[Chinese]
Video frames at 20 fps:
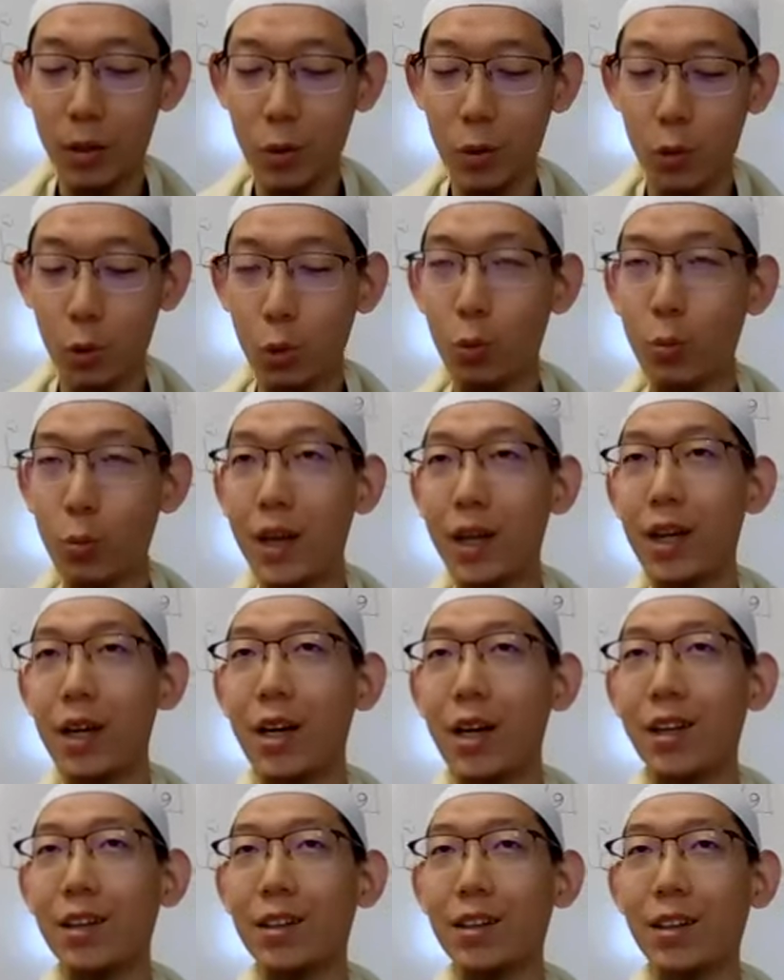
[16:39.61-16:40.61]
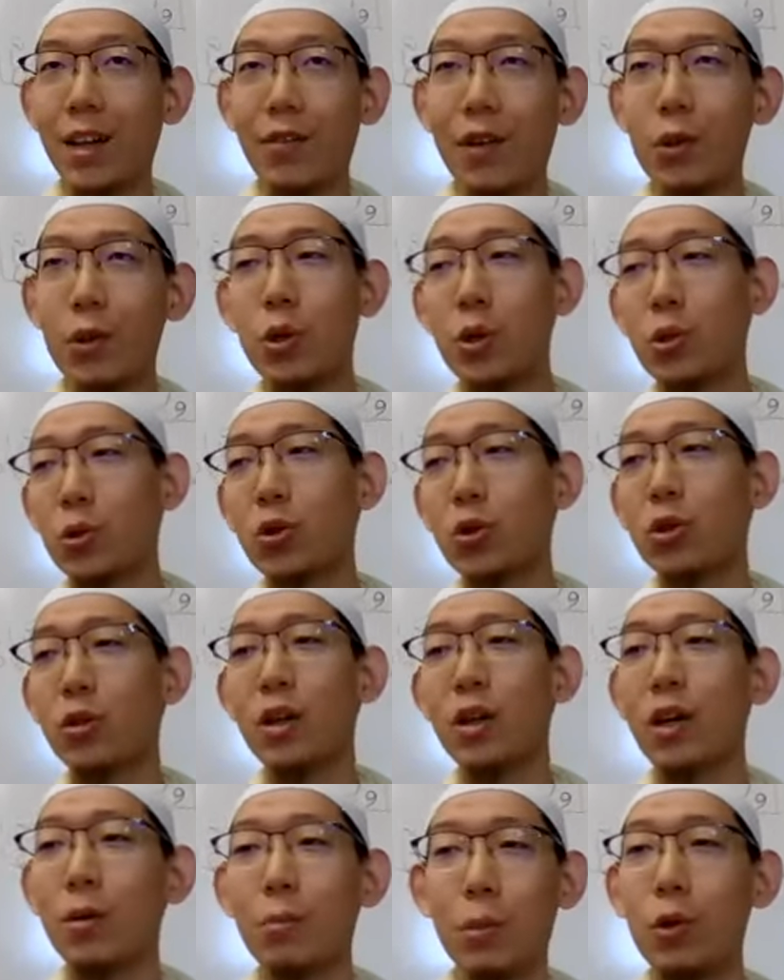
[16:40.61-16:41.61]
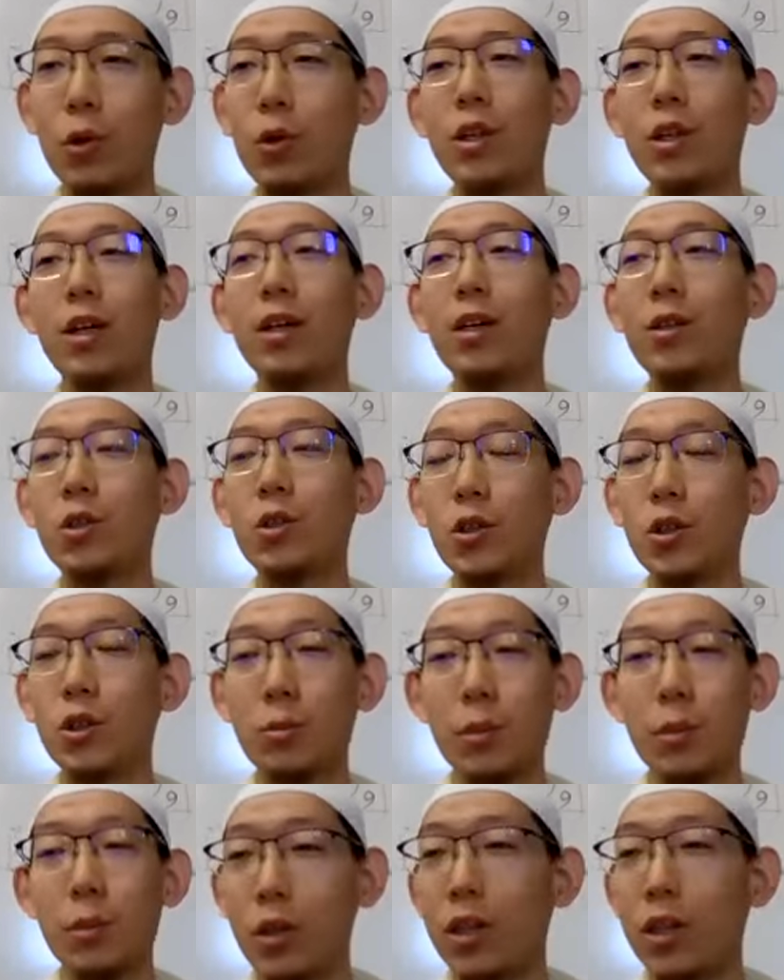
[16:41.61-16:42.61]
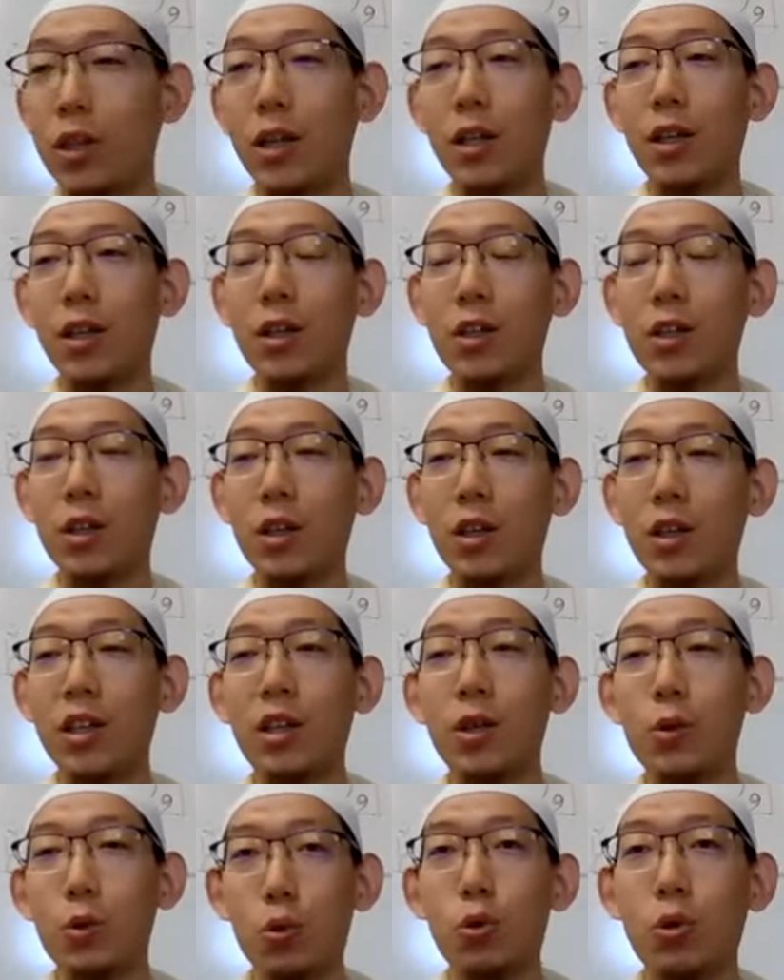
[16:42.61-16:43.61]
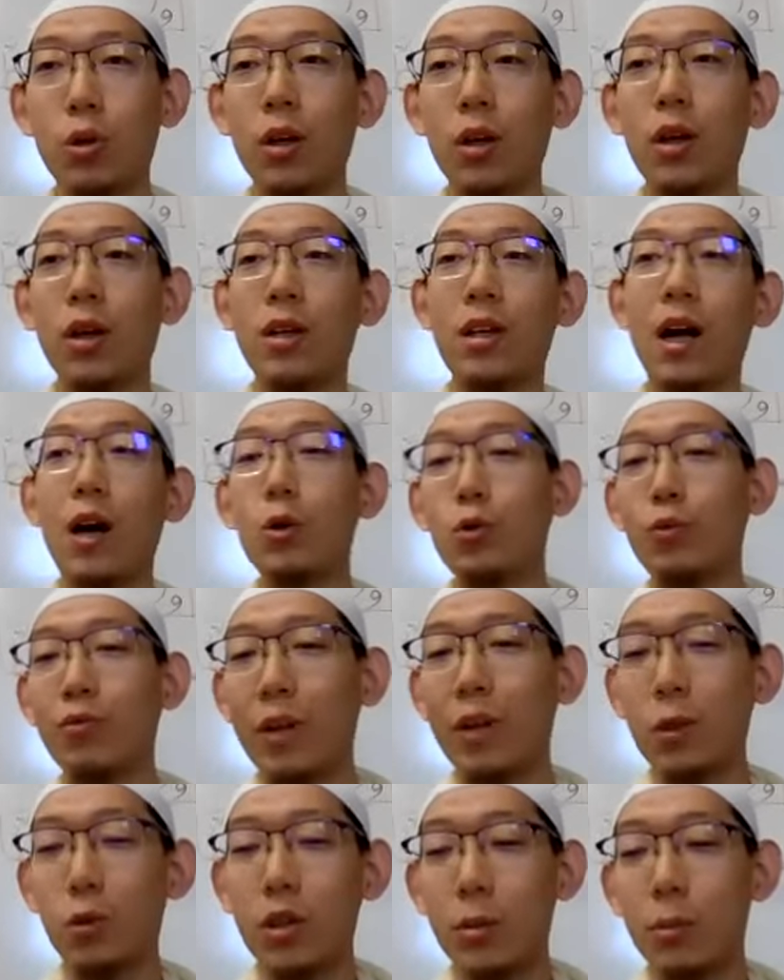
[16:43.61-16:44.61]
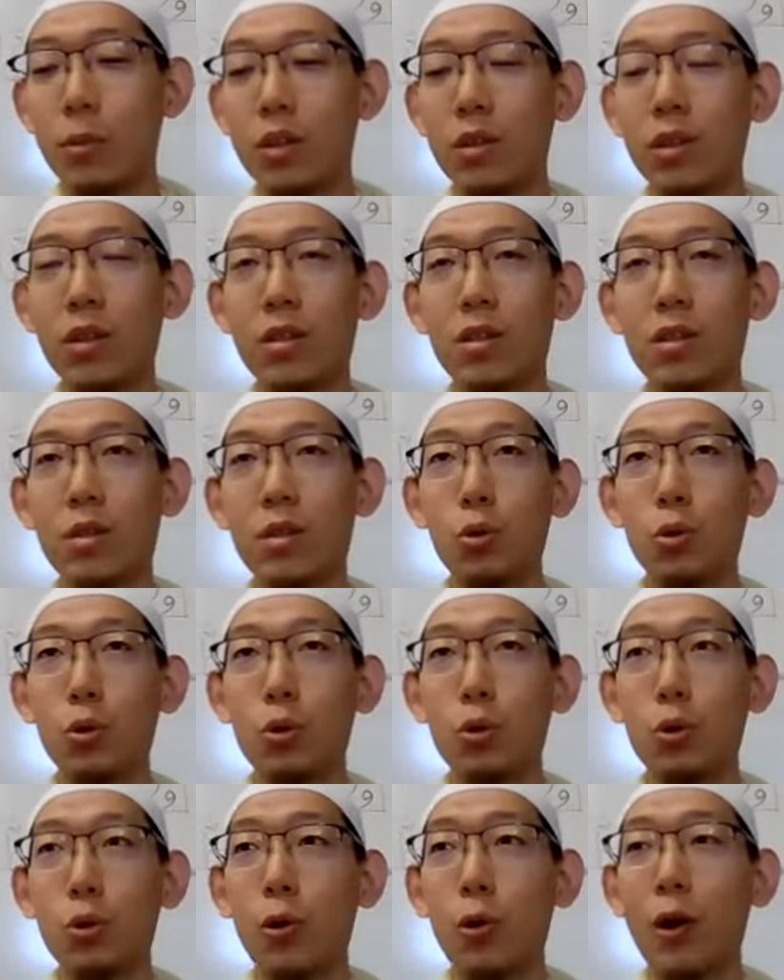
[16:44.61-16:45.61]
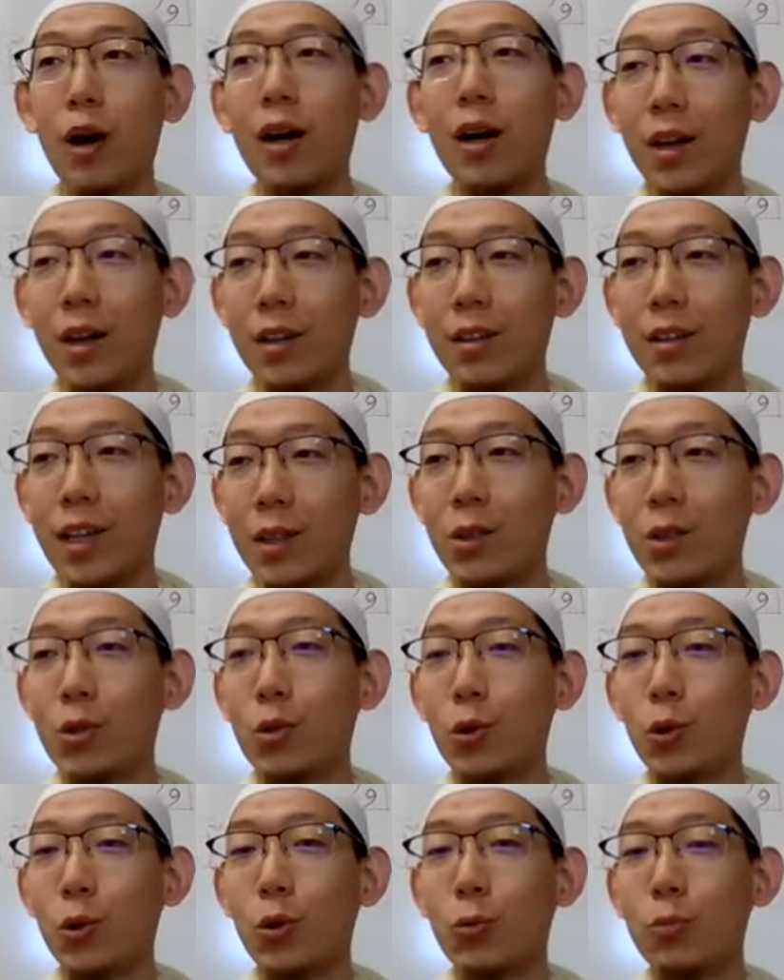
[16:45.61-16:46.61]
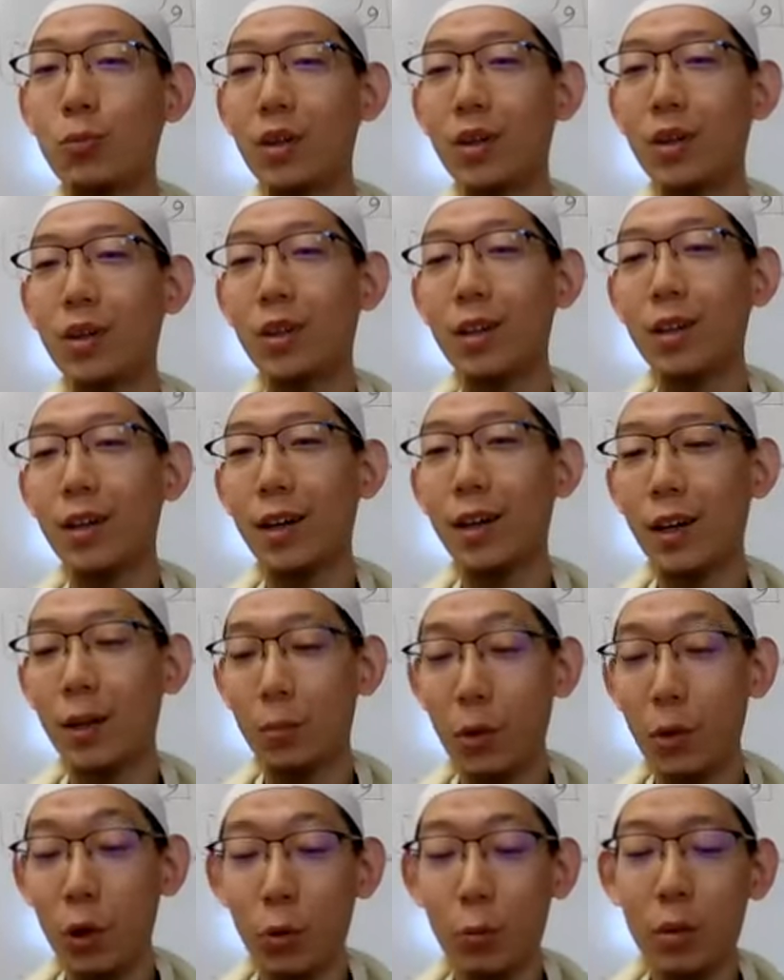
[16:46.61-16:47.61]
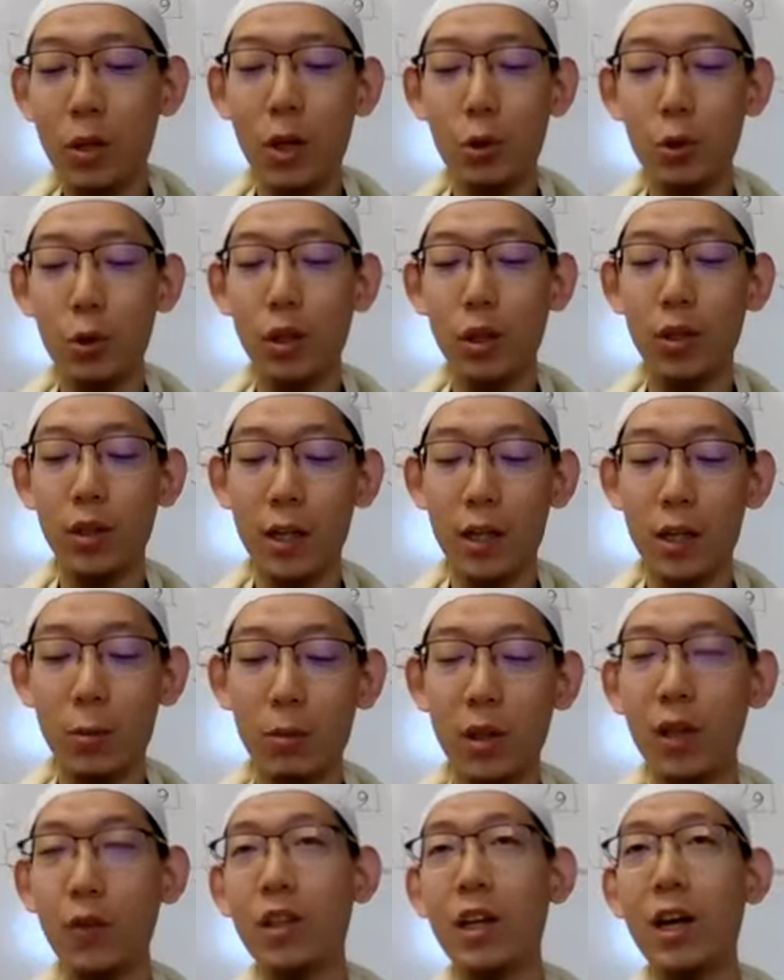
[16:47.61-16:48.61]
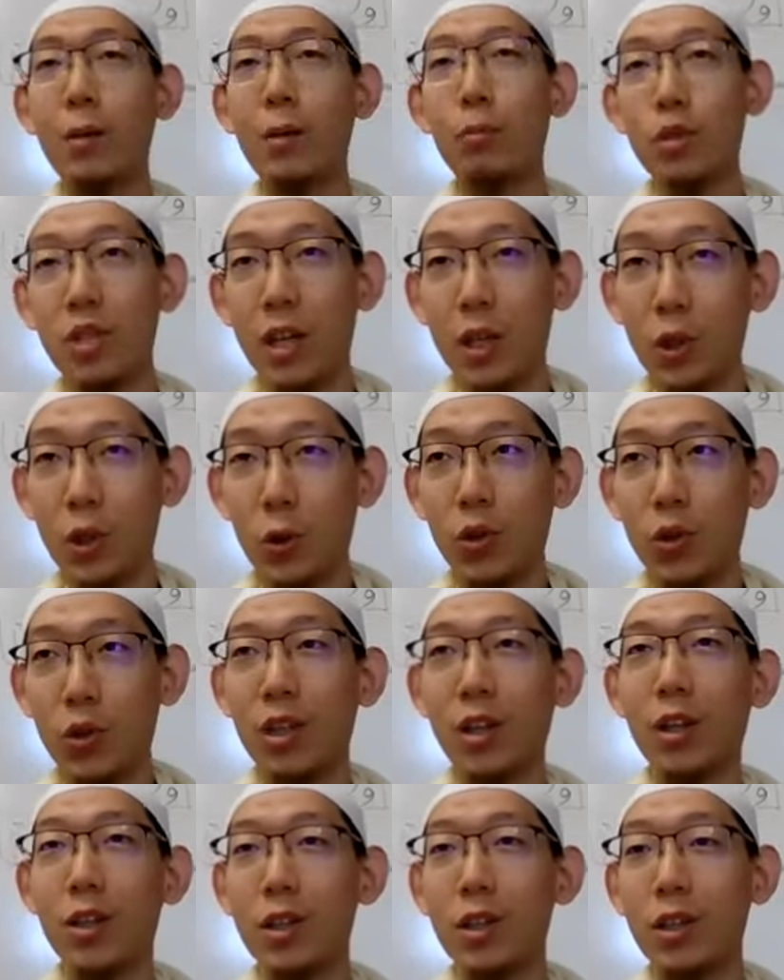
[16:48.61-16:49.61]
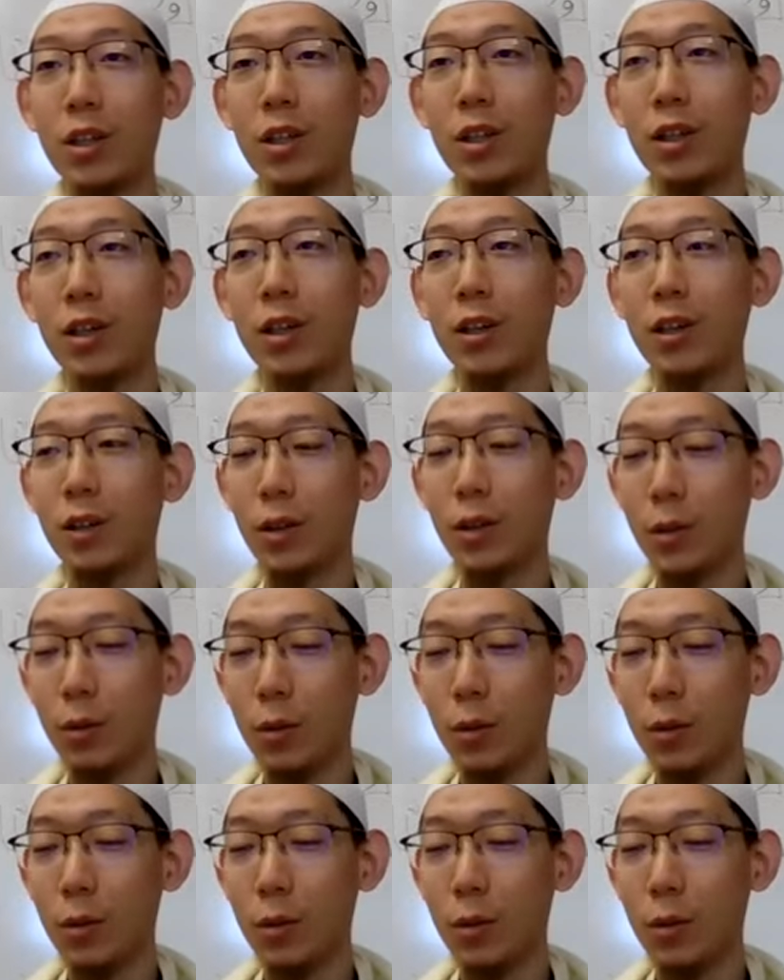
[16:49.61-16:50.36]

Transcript: 就是愚昧的人，他完全就是没有任何的知识，没有任何的这个理据，然后就完全是凭借私欲去说话，那你就呃没有必要去跟他争辩，因为他也不接受你的这个